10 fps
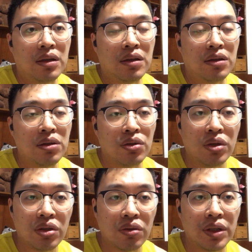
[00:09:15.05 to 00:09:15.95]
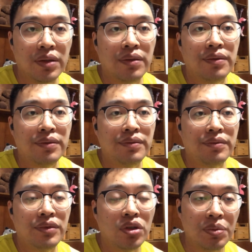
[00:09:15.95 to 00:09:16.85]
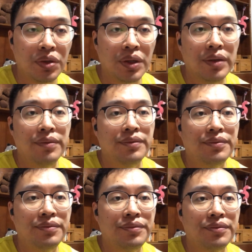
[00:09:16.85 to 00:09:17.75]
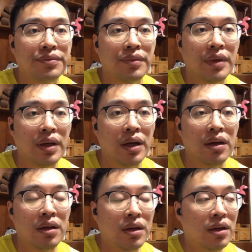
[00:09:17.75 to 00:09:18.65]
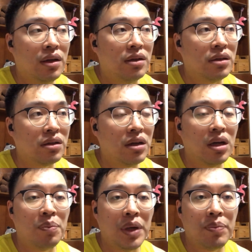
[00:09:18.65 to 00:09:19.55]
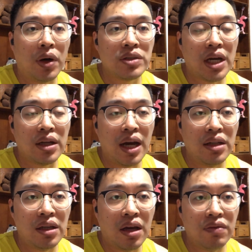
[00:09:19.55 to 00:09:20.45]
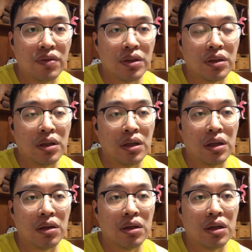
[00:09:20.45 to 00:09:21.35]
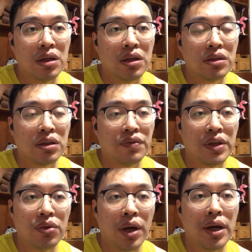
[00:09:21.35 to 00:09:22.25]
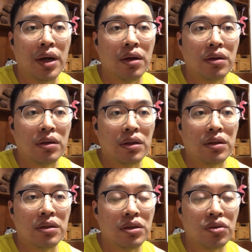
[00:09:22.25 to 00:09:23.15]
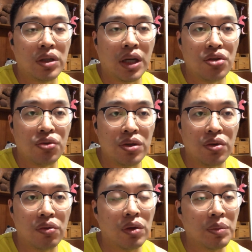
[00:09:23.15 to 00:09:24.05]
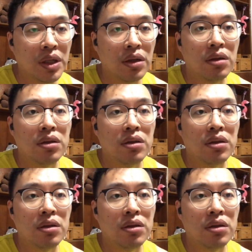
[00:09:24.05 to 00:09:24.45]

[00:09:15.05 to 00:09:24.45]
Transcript: 你说你多丢人，丢不丢人？啊，这个被包夹的 IDF 这个这个飞行员啊，你就应该学学我们